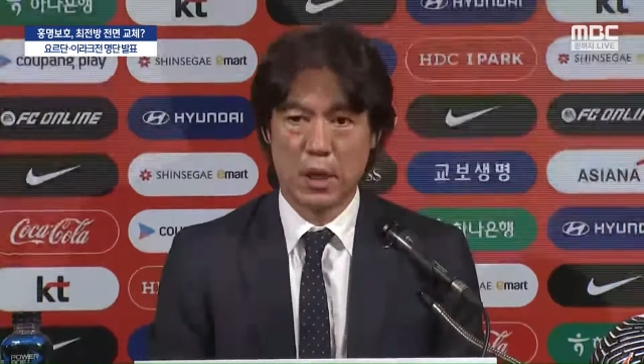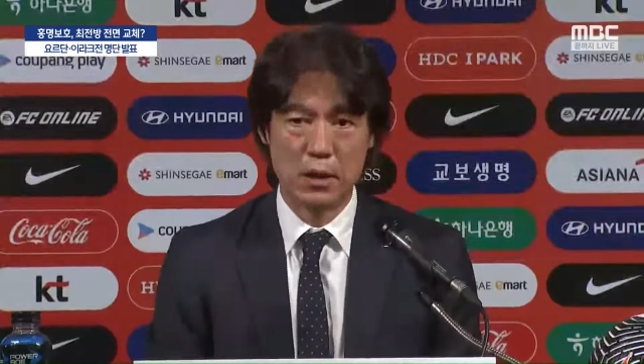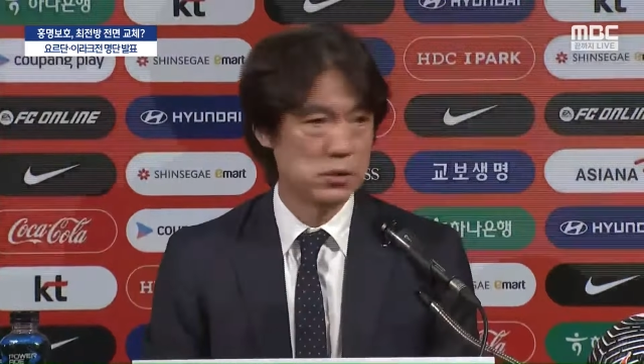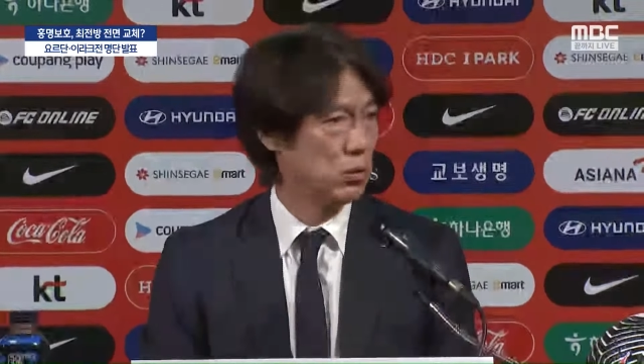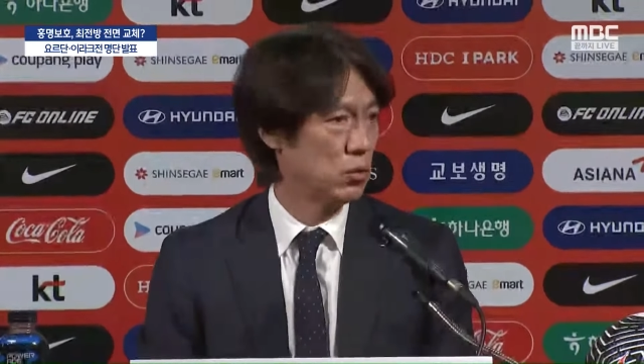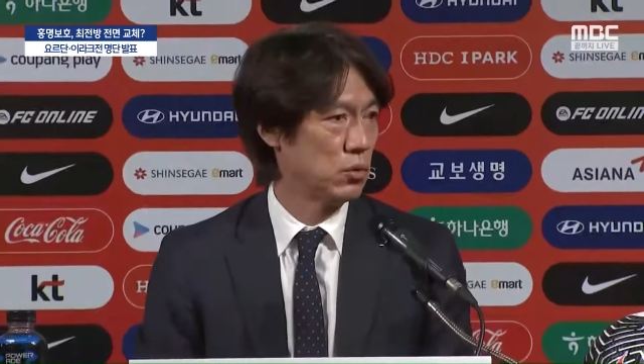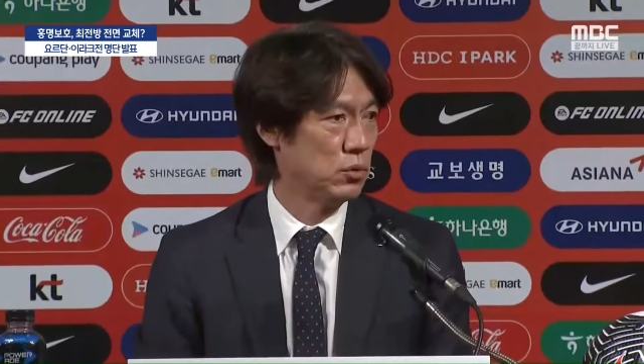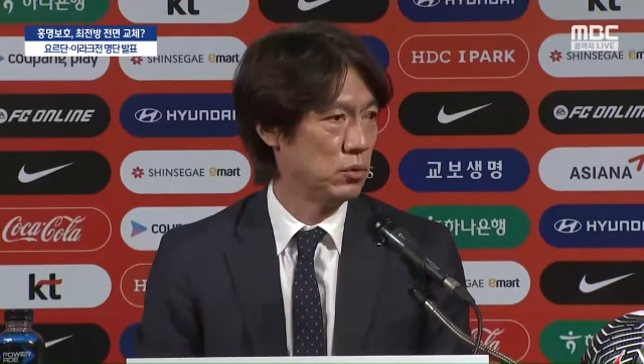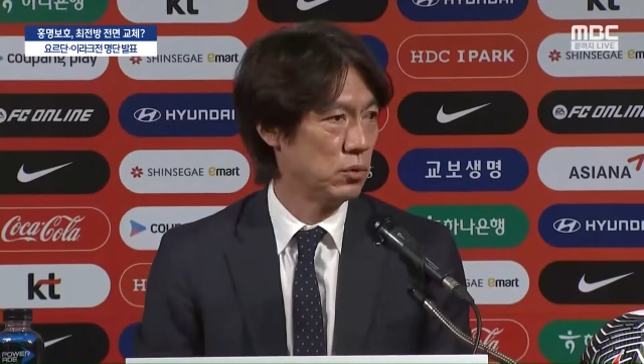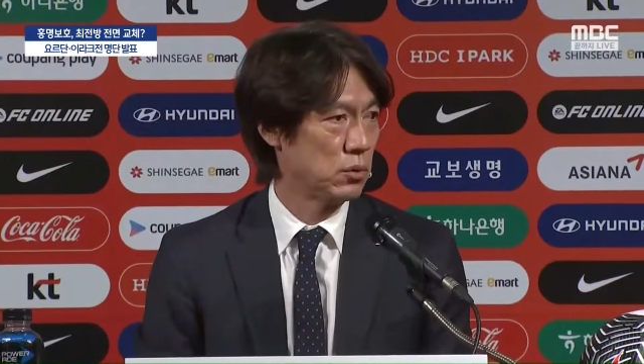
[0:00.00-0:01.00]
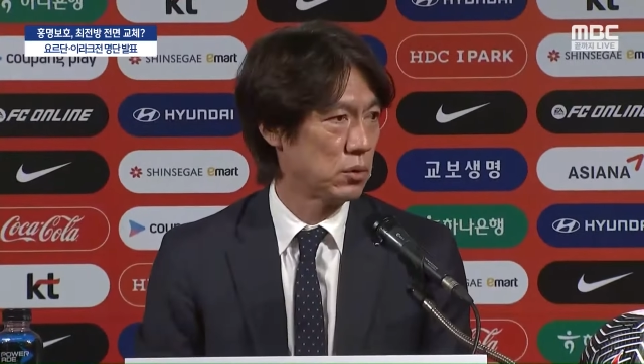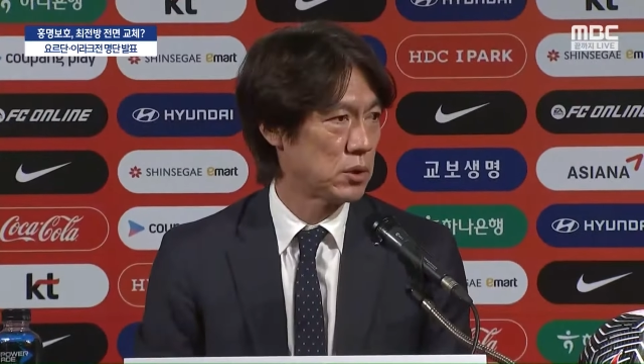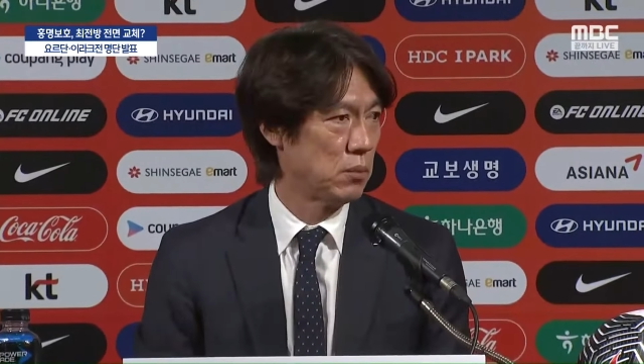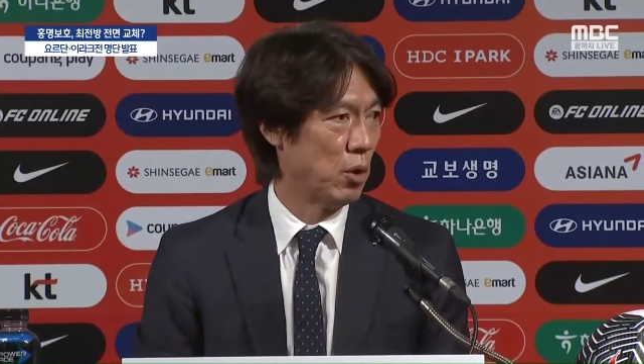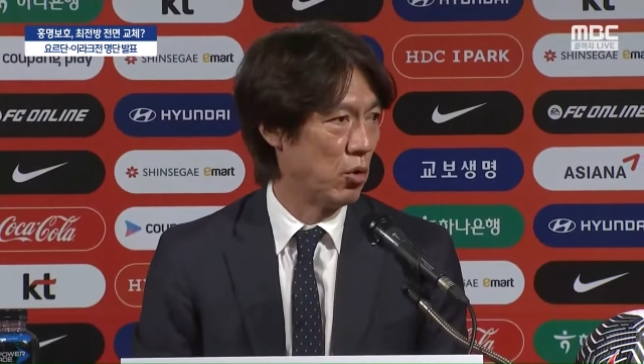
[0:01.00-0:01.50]
개인적으로는
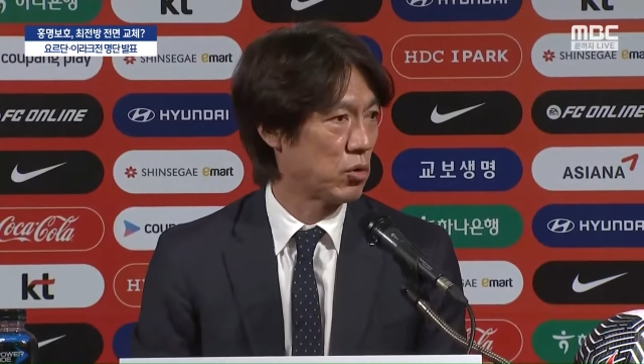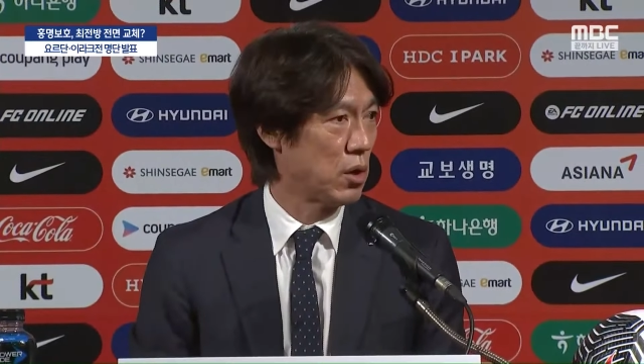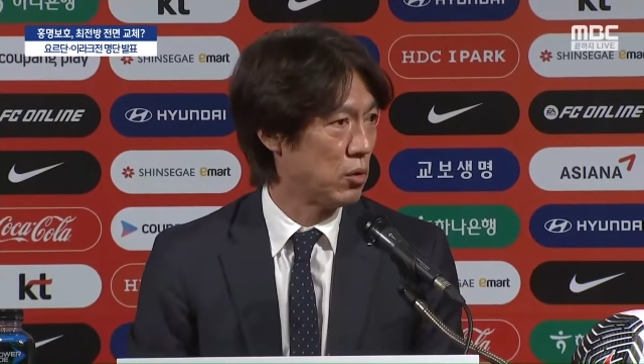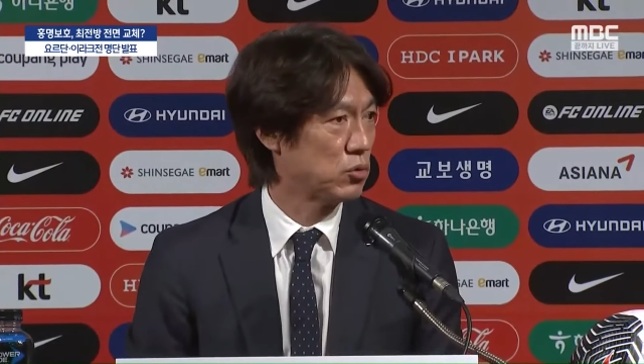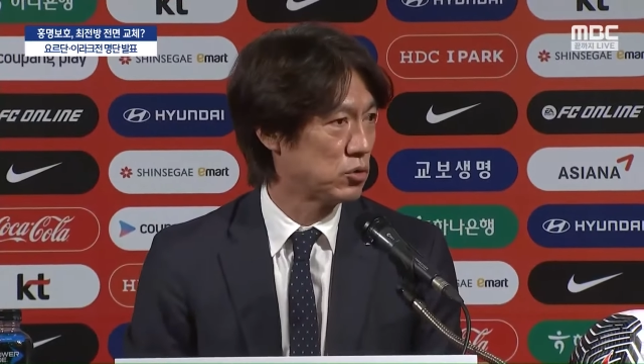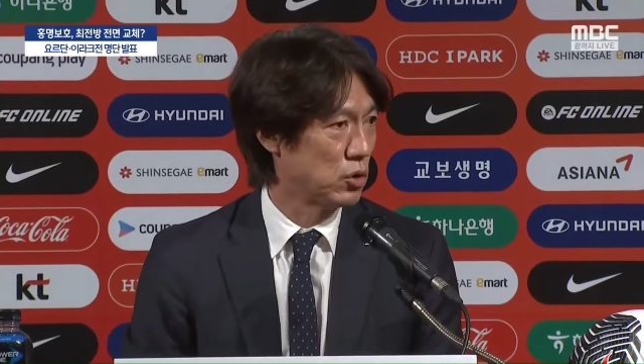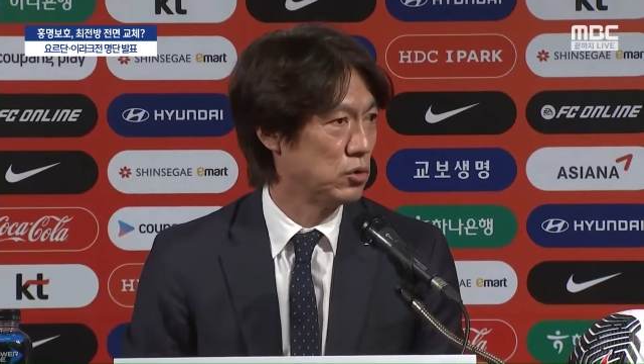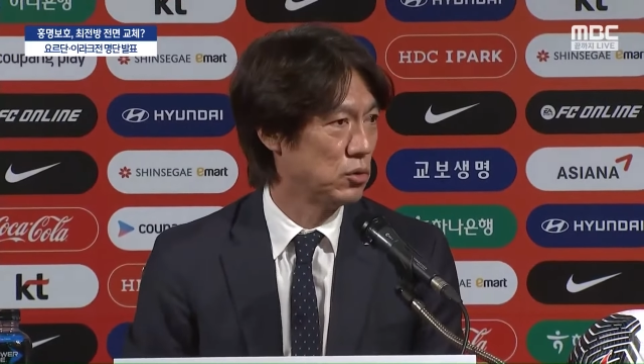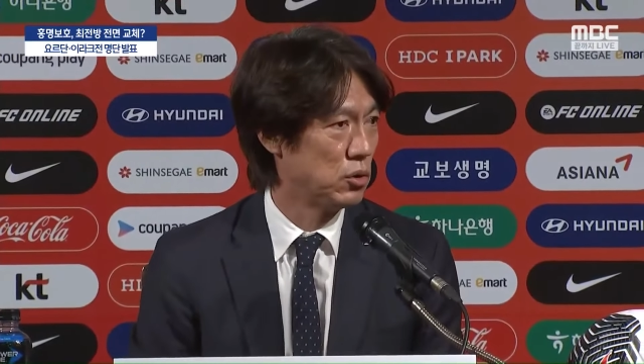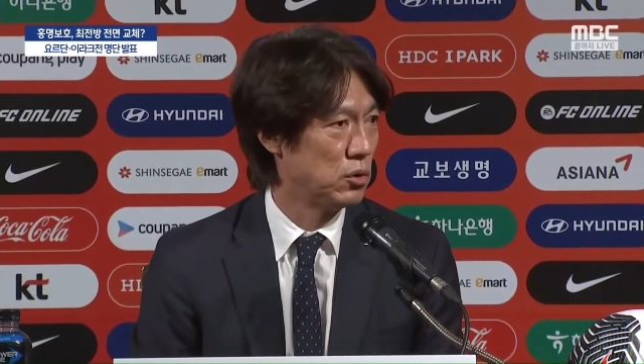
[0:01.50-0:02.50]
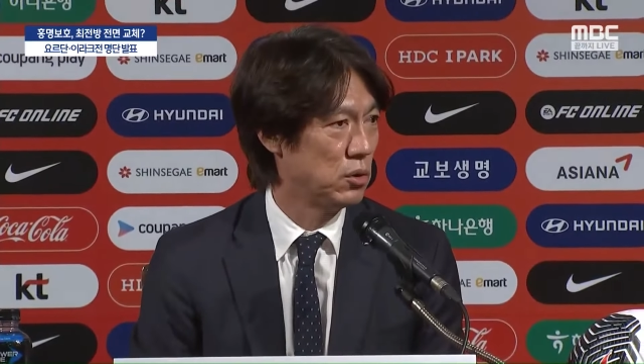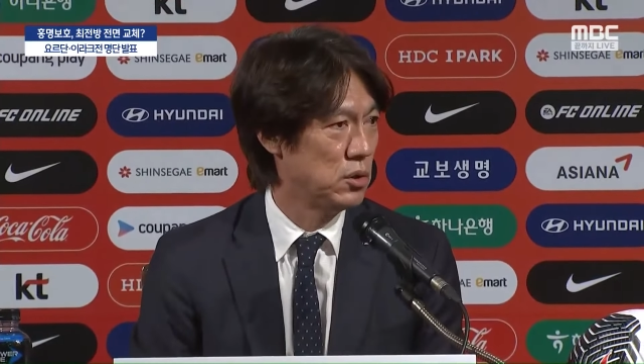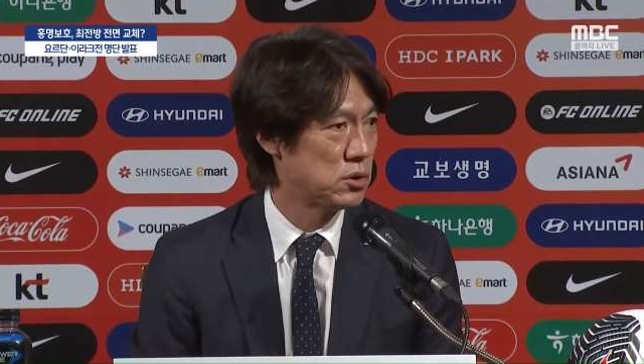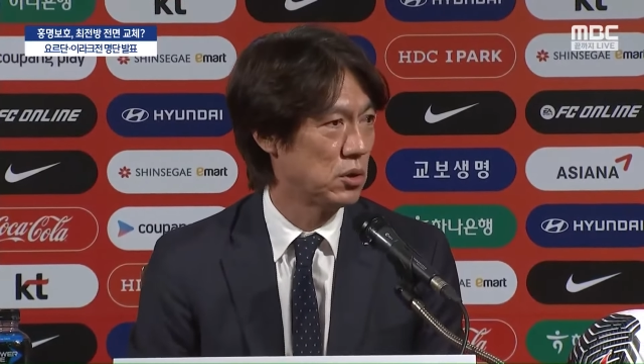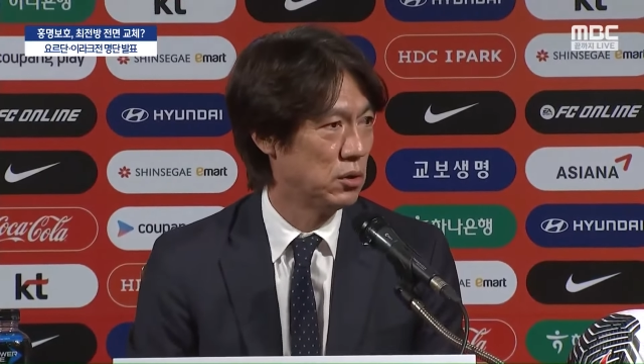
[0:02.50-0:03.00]
참 억울한 것도 저는
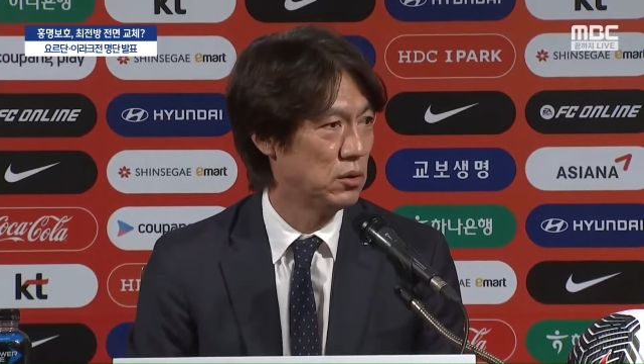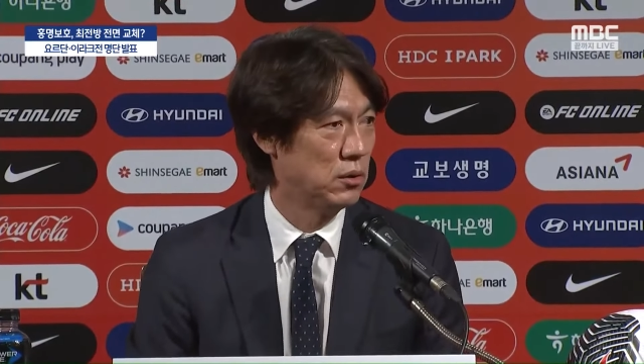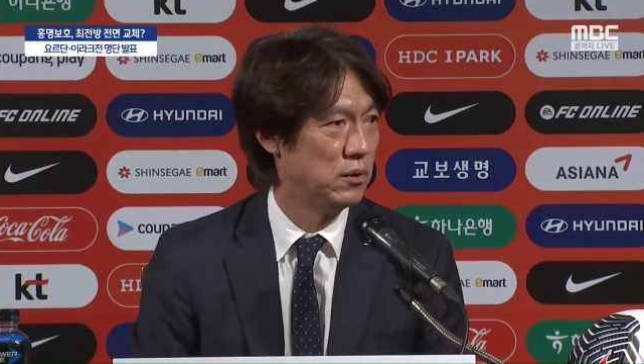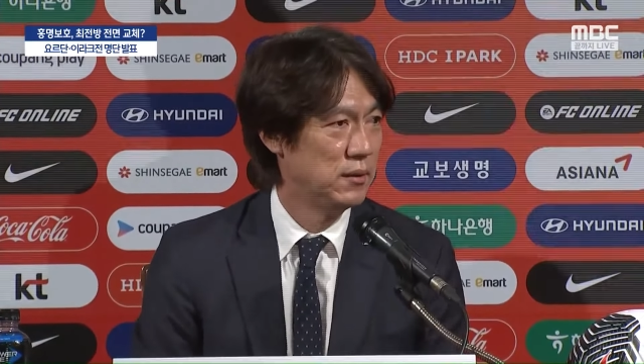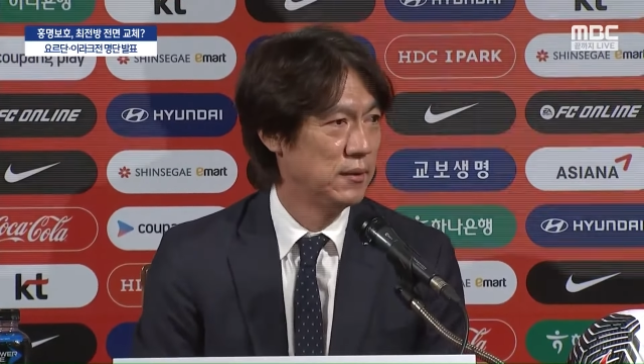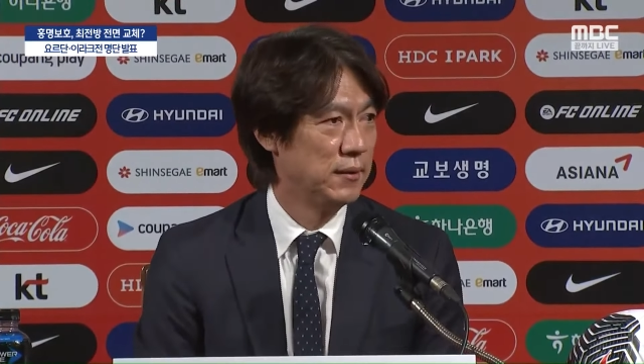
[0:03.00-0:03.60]
있어요.